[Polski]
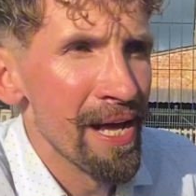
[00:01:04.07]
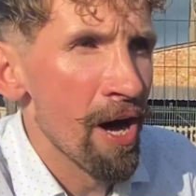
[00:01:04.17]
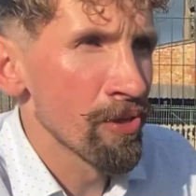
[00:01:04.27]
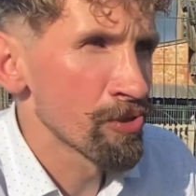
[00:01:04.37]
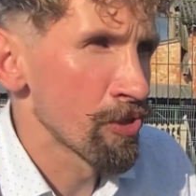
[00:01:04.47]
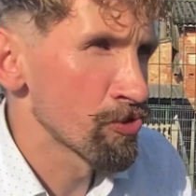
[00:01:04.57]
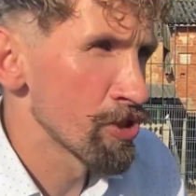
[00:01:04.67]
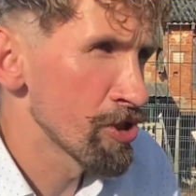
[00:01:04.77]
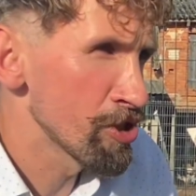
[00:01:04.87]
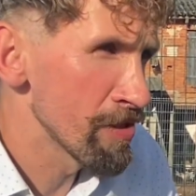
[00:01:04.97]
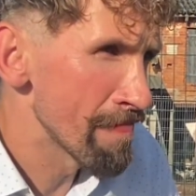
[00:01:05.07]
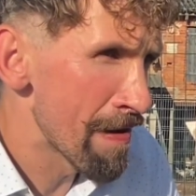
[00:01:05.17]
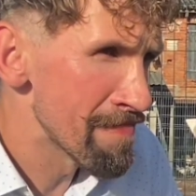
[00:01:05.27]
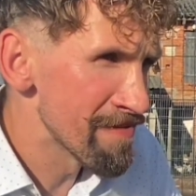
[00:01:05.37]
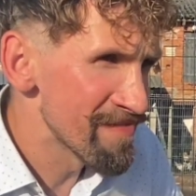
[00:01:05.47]
o to, że jeśli
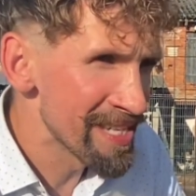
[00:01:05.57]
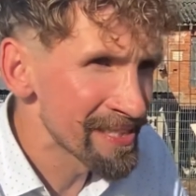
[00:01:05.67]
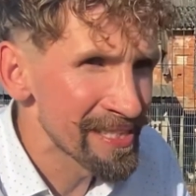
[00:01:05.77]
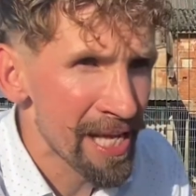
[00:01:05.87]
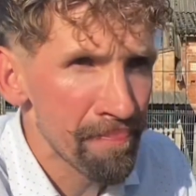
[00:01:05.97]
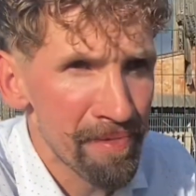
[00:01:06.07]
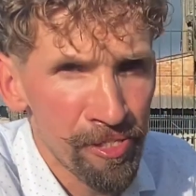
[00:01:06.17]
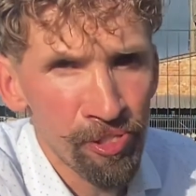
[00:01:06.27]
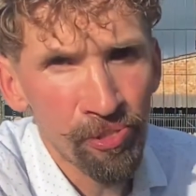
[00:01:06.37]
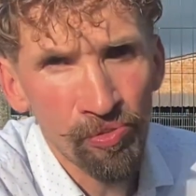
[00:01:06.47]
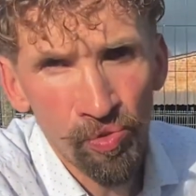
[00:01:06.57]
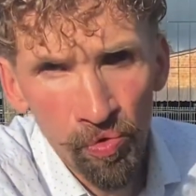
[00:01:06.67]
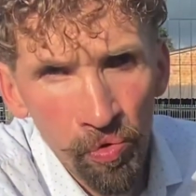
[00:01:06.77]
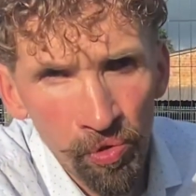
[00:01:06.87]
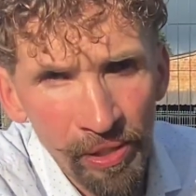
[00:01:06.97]
mamy więcej jak 50
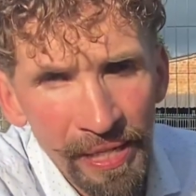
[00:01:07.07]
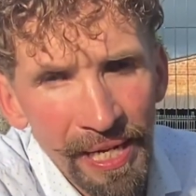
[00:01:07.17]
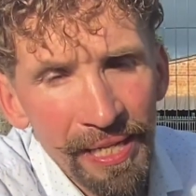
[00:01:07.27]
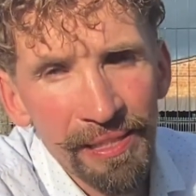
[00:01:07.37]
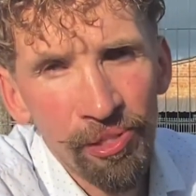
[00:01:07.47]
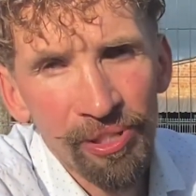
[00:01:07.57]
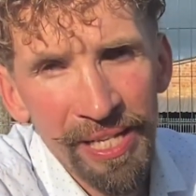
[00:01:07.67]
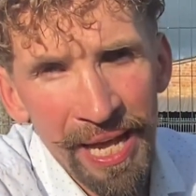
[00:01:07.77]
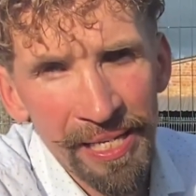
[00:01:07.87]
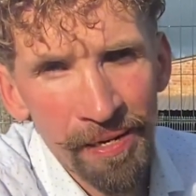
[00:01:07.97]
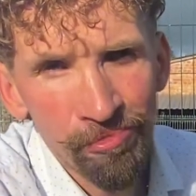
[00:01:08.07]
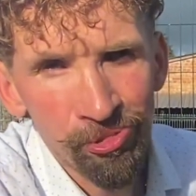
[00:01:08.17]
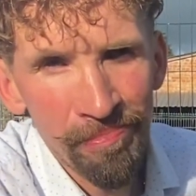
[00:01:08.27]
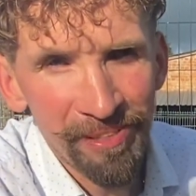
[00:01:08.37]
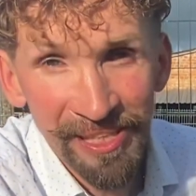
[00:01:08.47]
kur, to te jajka
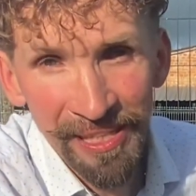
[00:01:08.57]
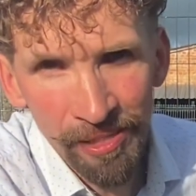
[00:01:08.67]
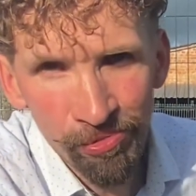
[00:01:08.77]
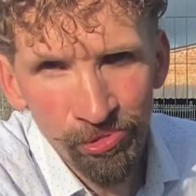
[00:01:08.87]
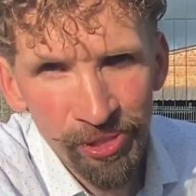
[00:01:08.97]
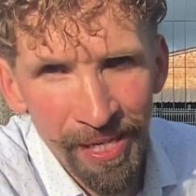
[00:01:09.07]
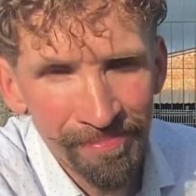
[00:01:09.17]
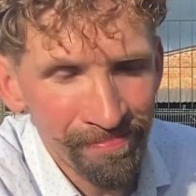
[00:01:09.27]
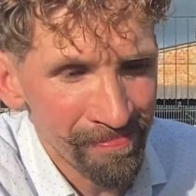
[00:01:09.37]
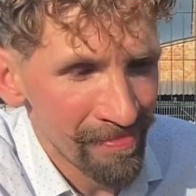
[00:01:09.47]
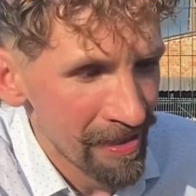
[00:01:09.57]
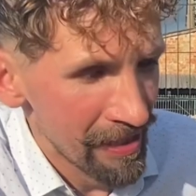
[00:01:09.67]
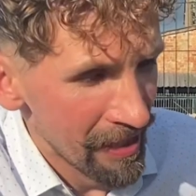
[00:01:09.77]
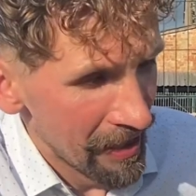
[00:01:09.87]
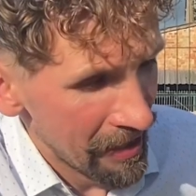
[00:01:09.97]
muszą być z nadruczkiem.
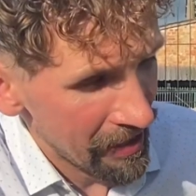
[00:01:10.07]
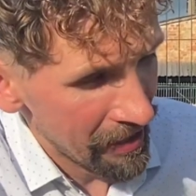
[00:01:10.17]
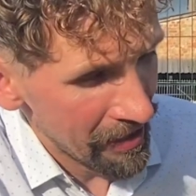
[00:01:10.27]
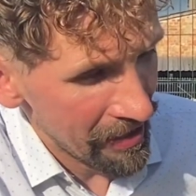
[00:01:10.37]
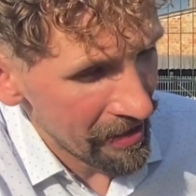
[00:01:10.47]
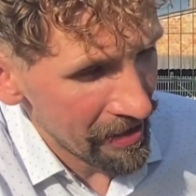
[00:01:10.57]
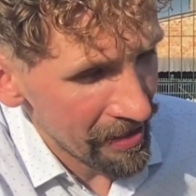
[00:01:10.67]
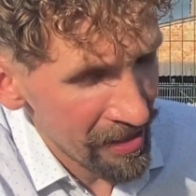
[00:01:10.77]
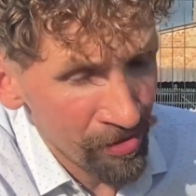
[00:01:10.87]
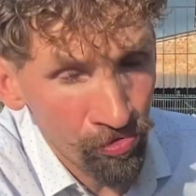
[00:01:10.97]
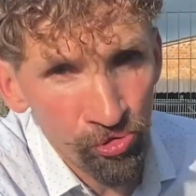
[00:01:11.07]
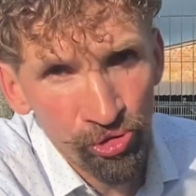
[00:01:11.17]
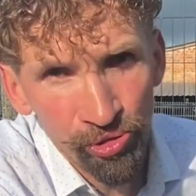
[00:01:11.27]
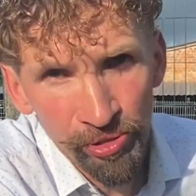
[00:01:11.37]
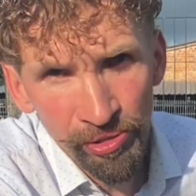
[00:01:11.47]
E, I tu
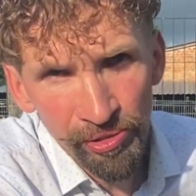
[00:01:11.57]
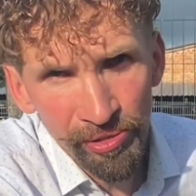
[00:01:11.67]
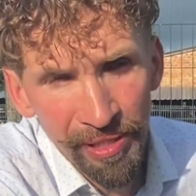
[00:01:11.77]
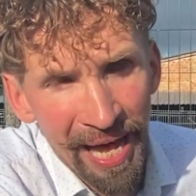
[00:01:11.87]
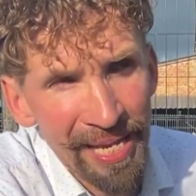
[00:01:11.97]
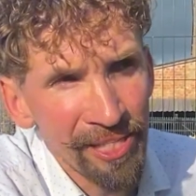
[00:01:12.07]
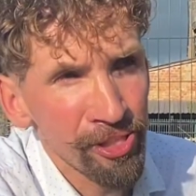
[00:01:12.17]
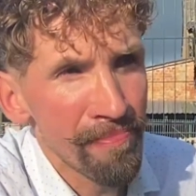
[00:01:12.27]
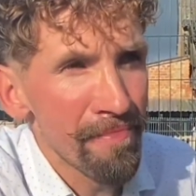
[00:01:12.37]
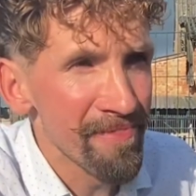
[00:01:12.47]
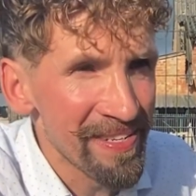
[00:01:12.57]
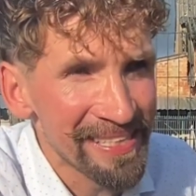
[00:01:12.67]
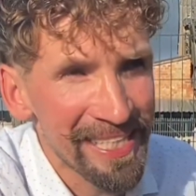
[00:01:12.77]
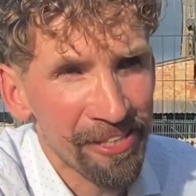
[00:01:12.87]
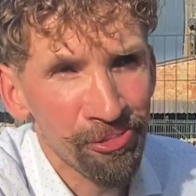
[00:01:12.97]
już, y, ale jeśli mamy
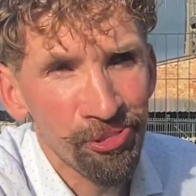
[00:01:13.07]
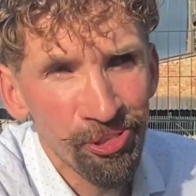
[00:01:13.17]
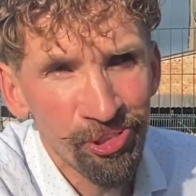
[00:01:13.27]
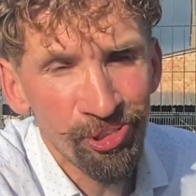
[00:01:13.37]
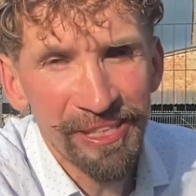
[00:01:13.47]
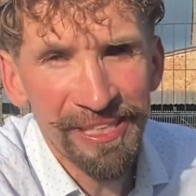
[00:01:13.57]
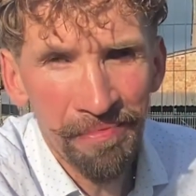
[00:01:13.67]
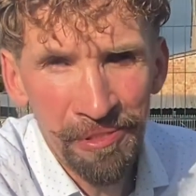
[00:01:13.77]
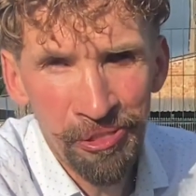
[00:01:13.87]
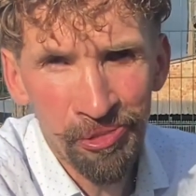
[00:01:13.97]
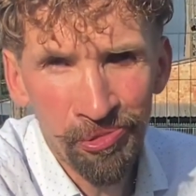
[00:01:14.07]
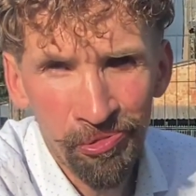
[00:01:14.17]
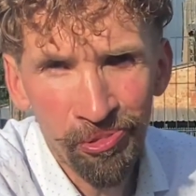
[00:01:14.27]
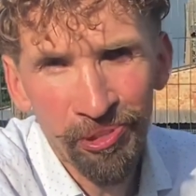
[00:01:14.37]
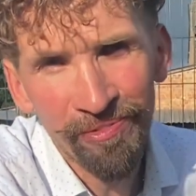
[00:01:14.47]
więcej jak 30, 350
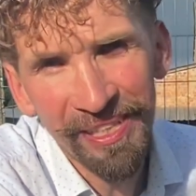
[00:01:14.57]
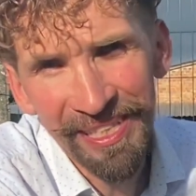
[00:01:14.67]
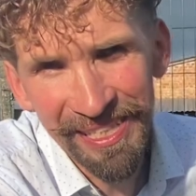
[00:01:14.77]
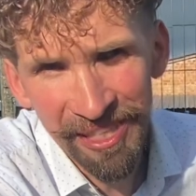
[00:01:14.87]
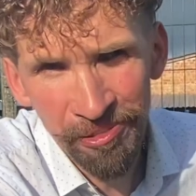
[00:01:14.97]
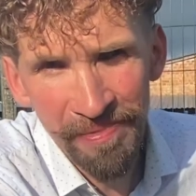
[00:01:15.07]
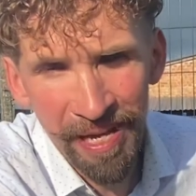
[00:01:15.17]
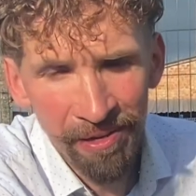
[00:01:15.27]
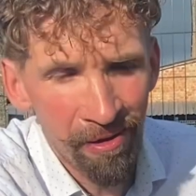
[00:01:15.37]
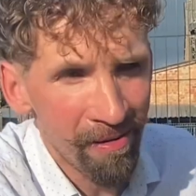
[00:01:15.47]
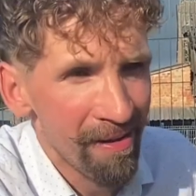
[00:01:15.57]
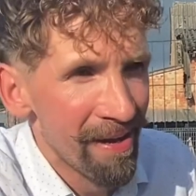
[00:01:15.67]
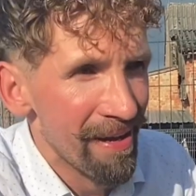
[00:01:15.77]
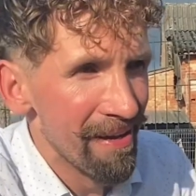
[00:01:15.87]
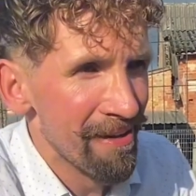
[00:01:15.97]
kur, to wtedy jesteśmy jako
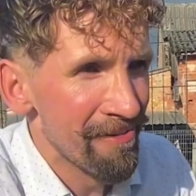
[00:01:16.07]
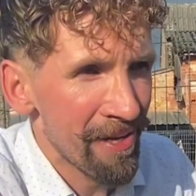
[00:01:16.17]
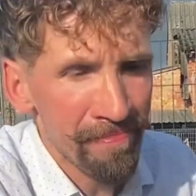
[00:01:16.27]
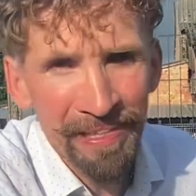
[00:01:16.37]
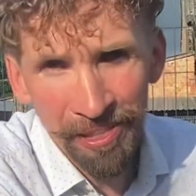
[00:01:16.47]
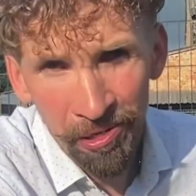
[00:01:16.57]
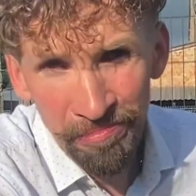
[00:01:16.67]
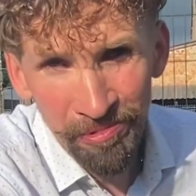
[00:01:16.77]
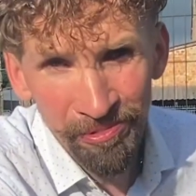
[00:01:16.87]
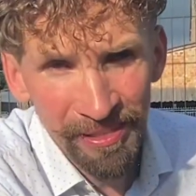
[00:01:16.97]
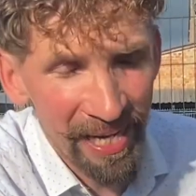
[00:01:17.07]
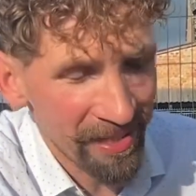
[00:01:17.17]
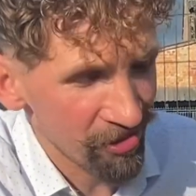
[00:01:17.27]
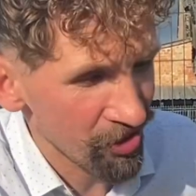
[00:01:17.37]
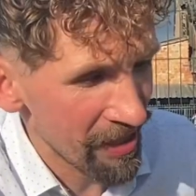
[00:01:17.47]
e, ferma drobiu.
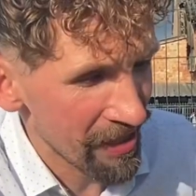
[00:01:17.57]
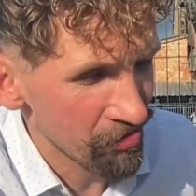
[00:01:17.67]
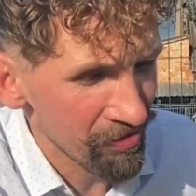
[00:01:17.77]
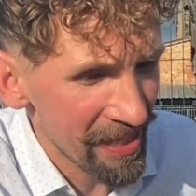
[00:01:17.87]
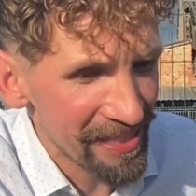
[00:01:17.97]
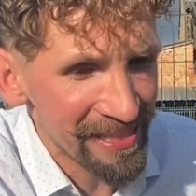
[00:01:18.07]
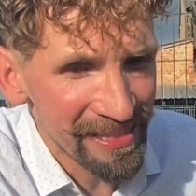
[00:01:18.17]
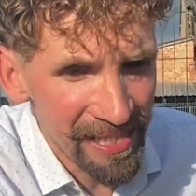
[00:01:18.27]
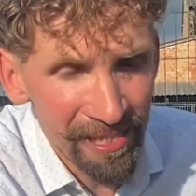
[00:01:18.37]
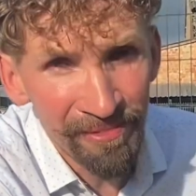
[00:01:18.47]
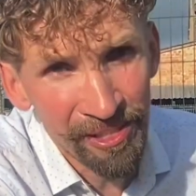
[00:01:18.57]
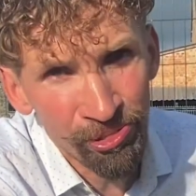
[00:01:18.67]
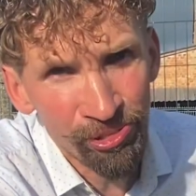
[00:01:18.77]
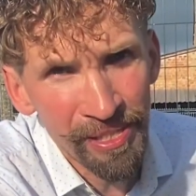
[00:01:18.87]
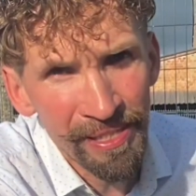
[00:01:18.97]
Także tutaj jest tyle
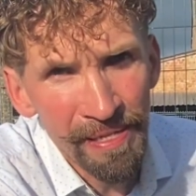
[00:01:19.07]
wytycznych